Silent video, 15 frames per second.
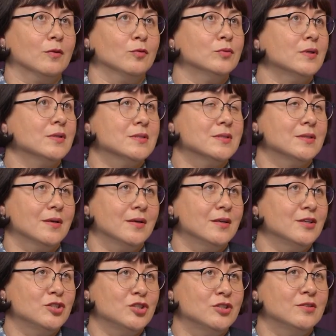удался,
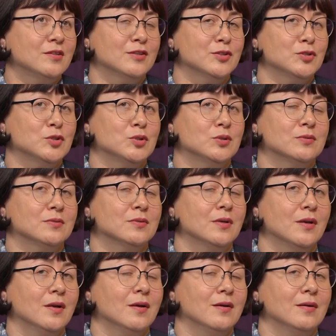я считаю, что
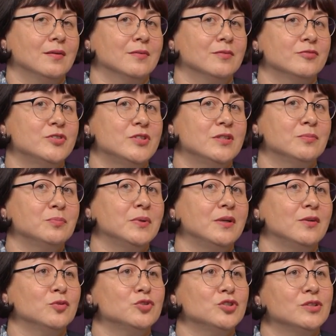э, все
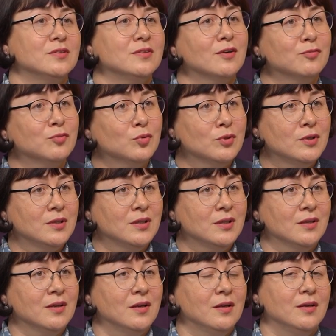были очень
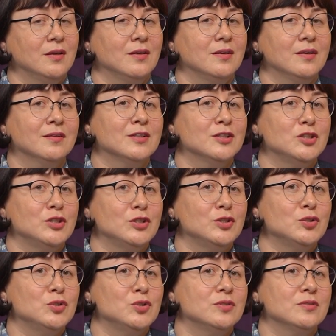довольны, и я
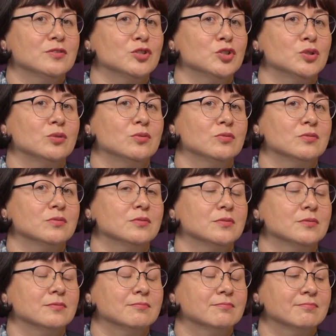надеюсь, э,
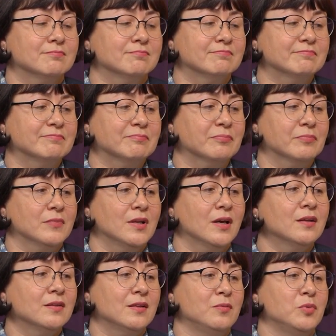что
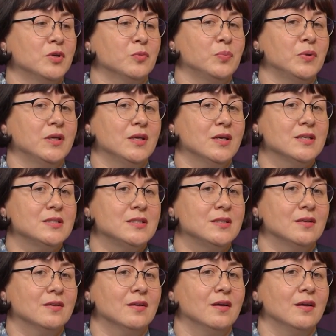данное
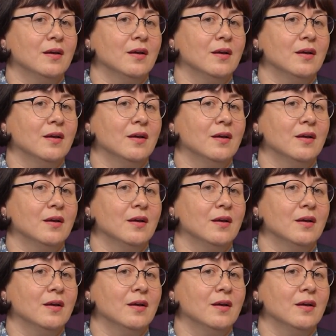мероприятие